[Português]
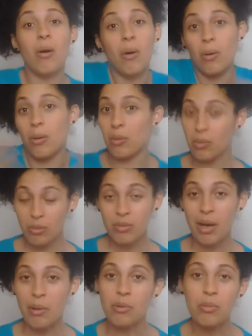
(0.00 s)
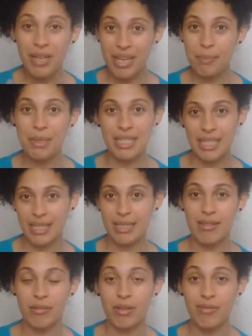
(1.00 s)
Ou alguma
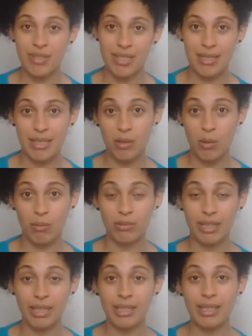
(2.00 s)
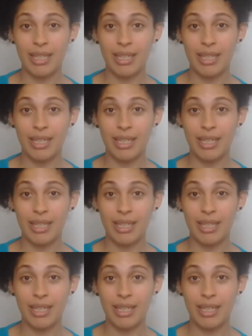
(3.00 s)
representação que vocês encontrem